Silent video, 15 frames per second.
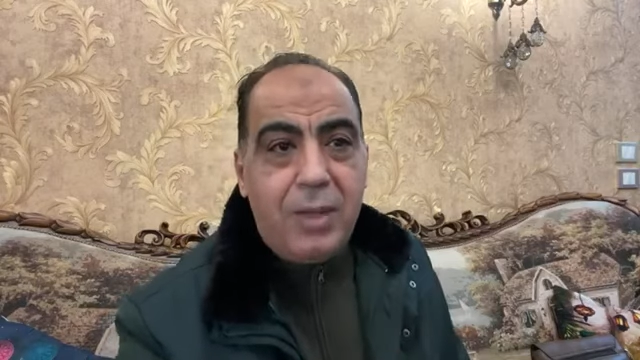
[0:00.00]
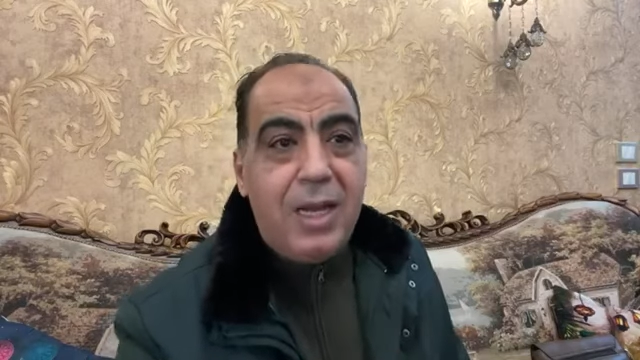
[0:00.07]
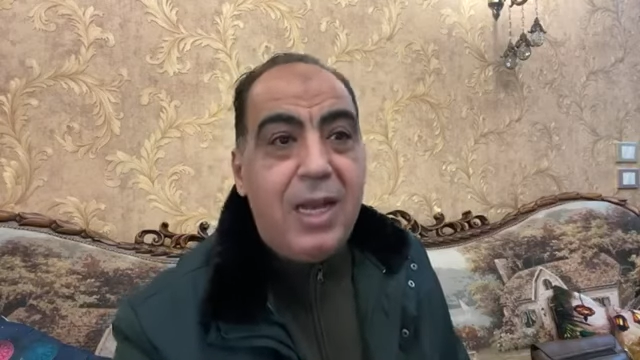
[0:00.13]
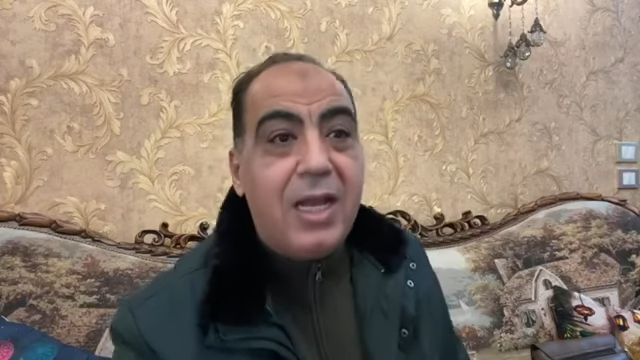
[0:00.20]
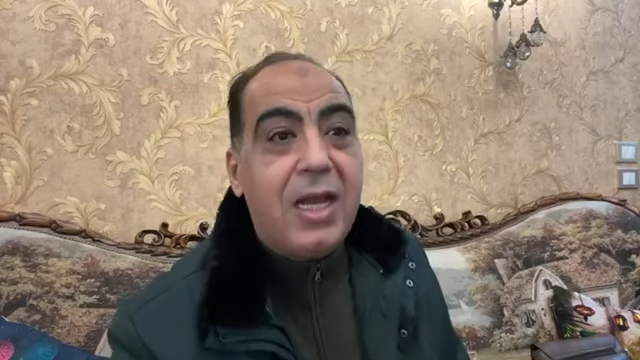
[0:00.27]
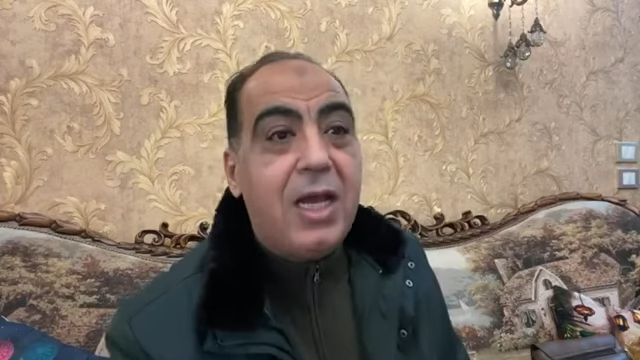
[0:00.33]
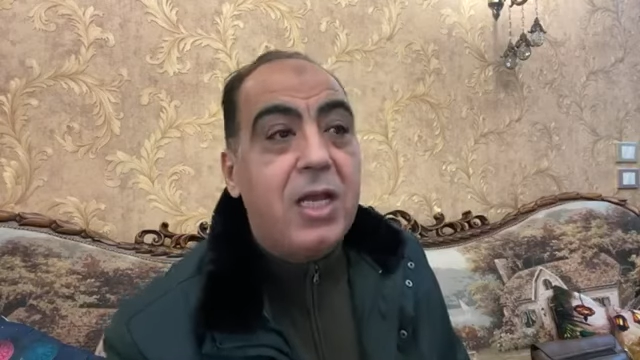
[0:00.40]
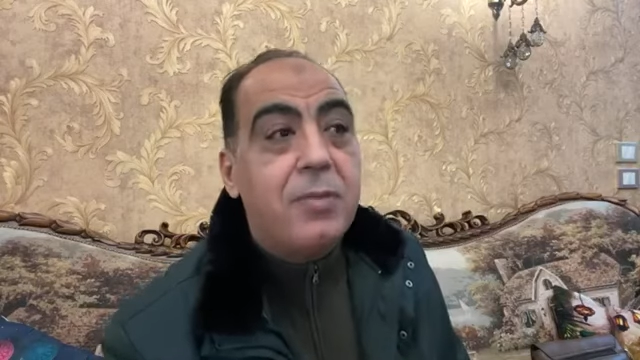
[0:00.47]
اللي
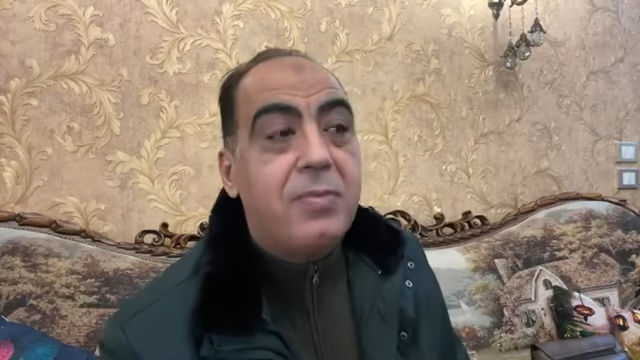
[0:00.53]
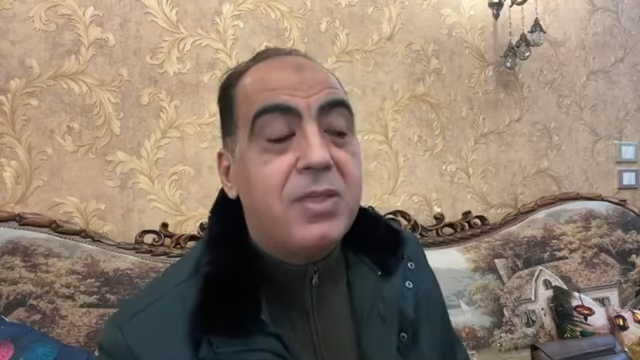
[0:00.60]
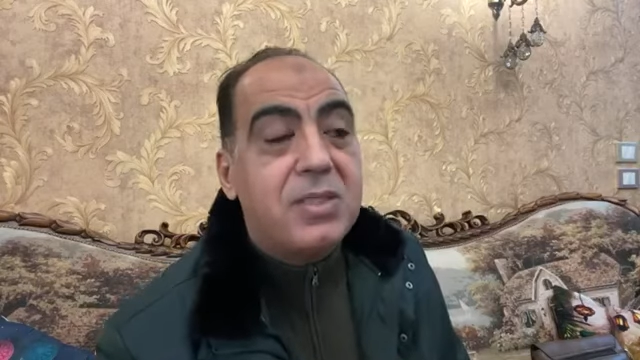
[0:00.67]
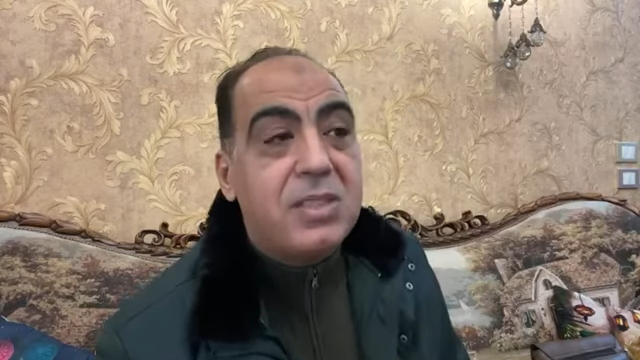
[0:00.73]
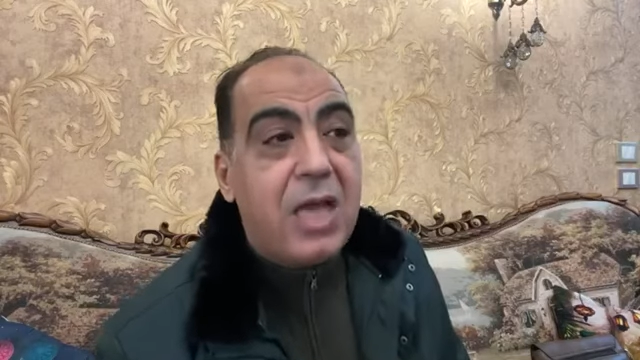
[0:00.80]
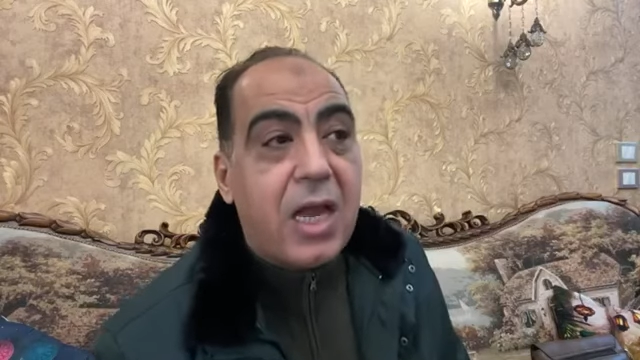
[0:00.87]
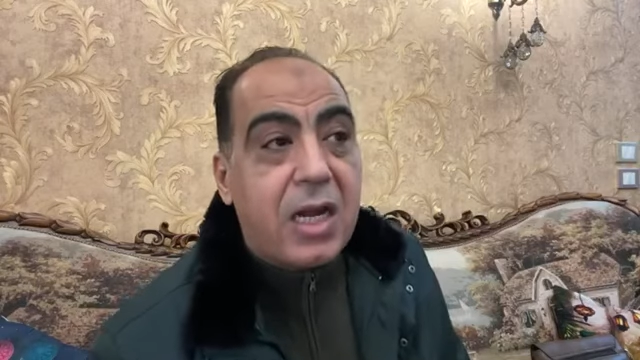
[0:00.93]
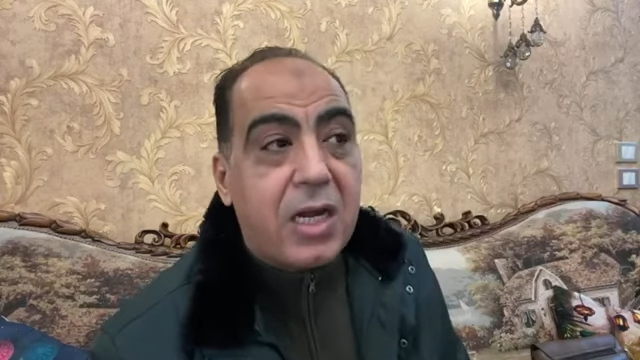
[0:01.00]
كانت
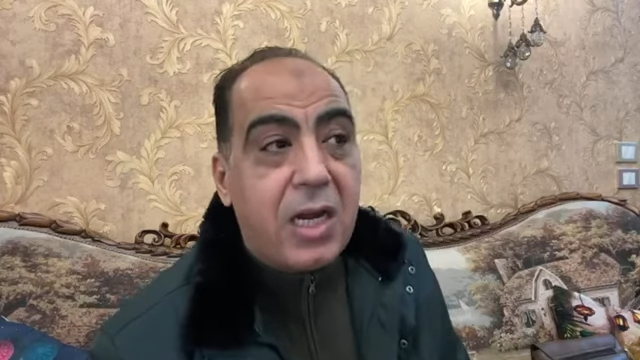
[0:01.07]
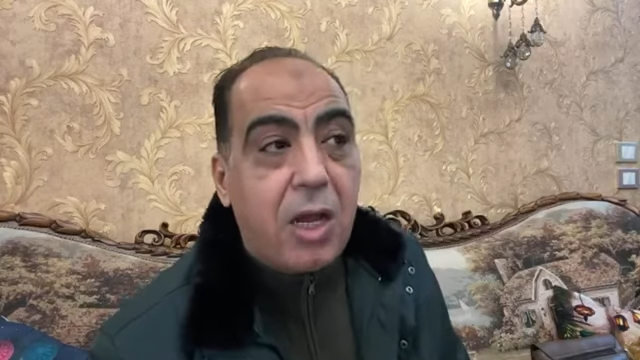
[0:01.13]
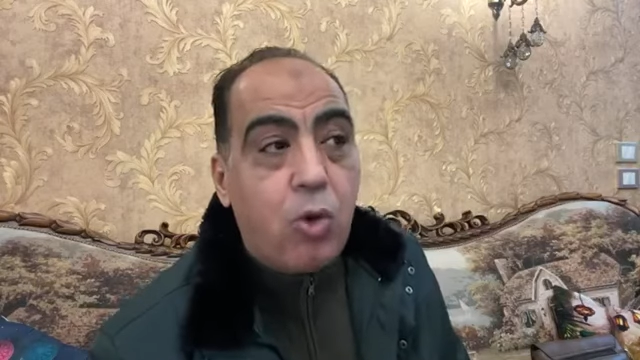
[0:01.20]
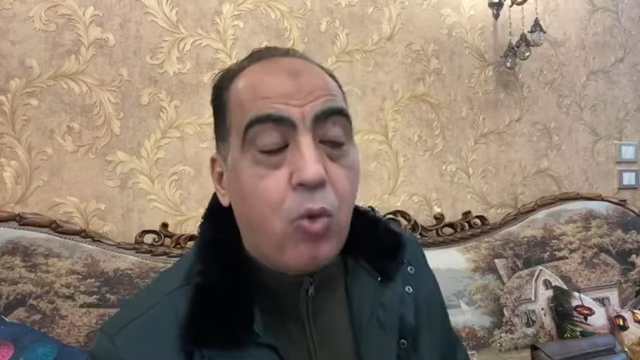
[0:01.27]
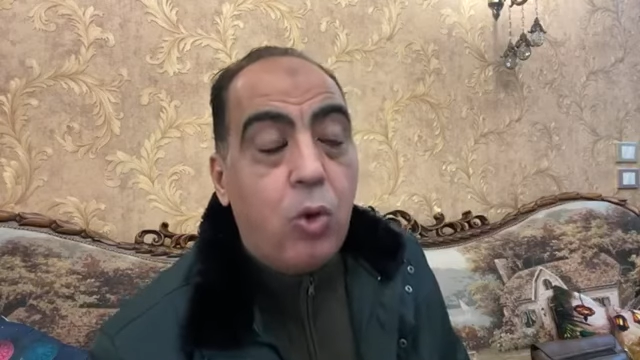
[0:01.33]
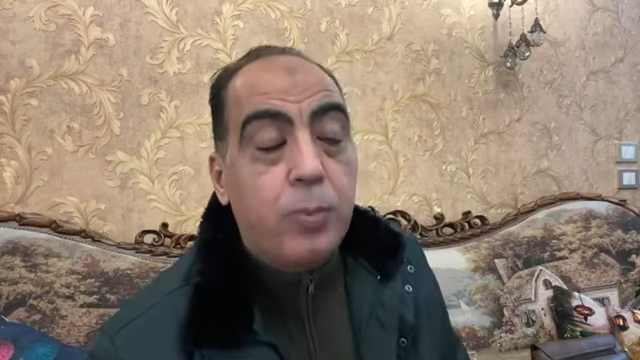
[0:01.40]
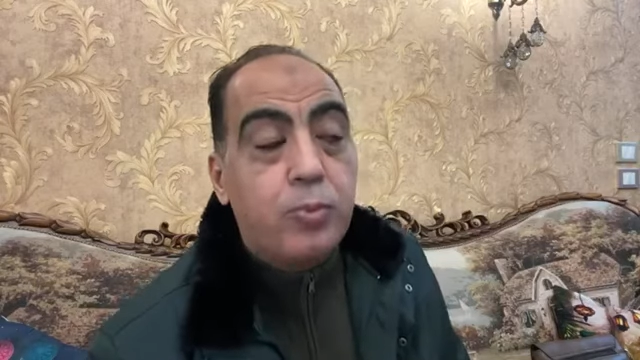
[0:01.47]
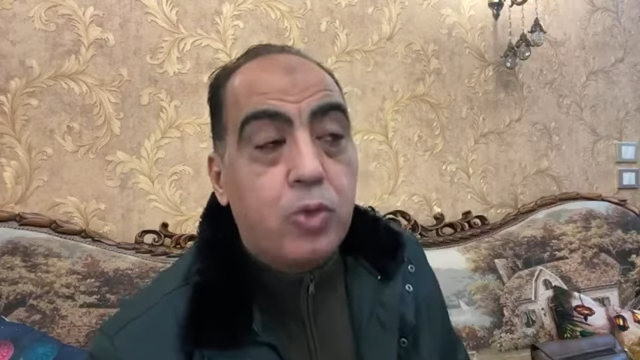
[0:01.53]
بتصرخ
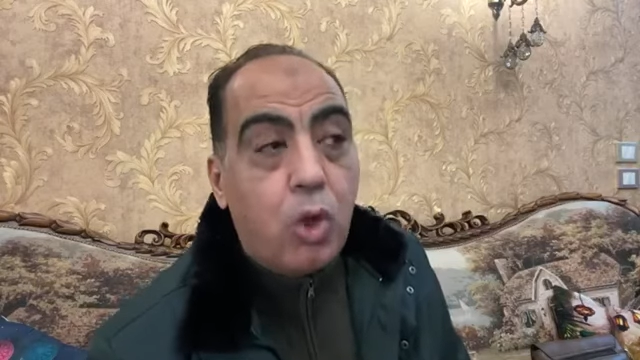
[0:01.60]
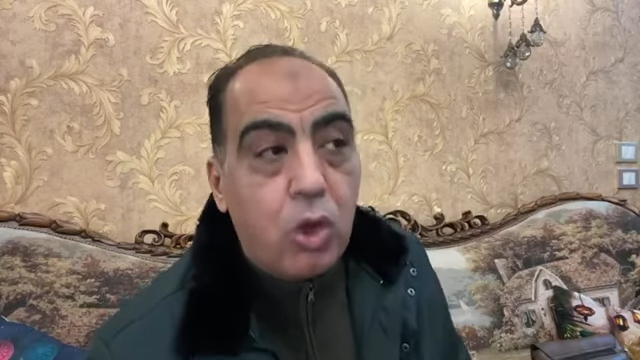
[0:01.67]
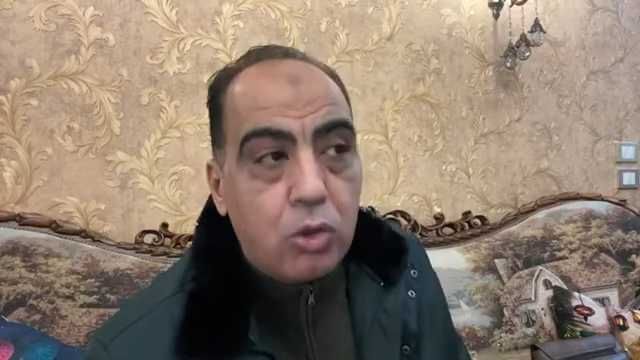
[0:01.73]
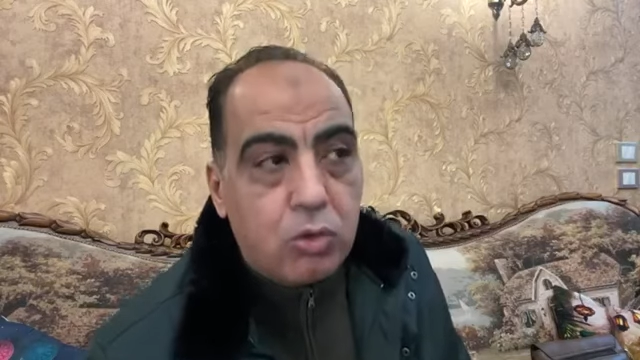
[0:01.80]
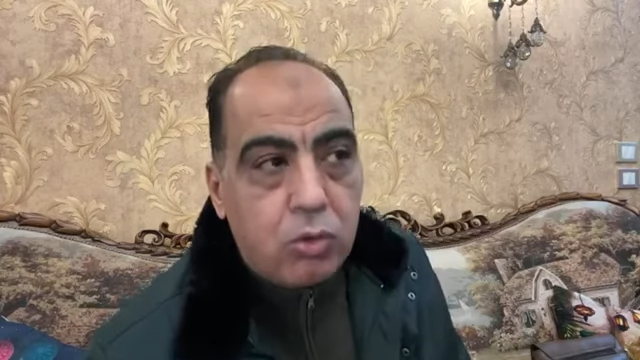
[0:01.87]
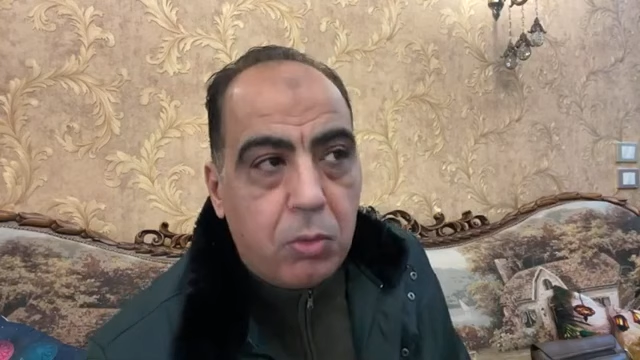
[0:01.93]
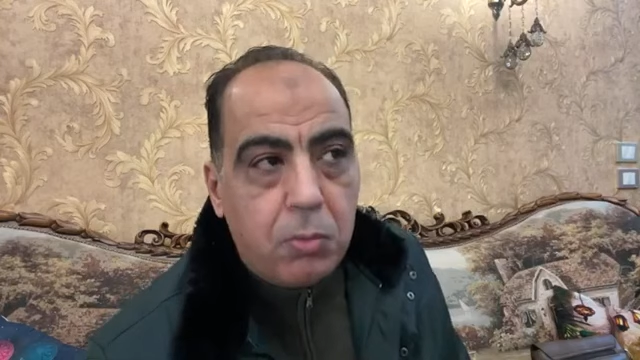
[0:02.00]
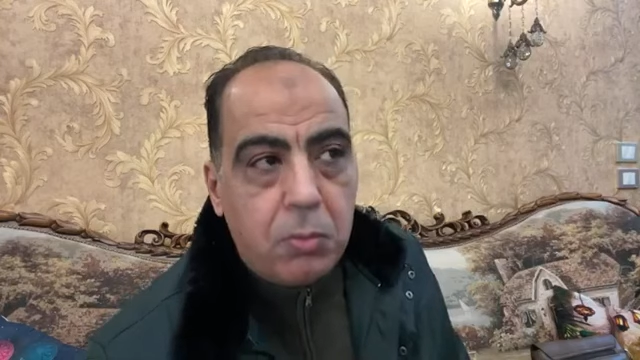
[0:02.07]

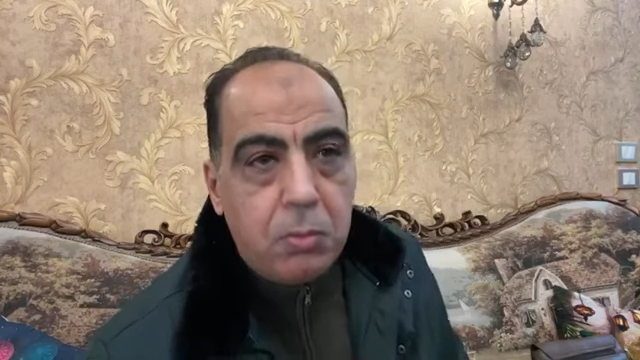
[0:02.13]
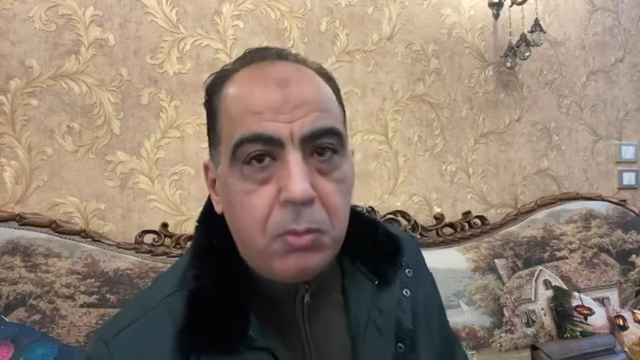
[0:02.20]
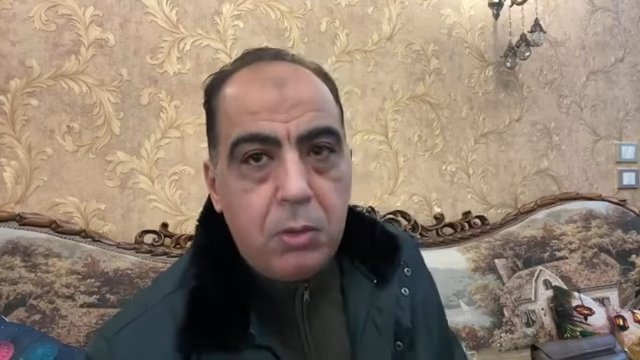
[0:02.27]
وبتلطم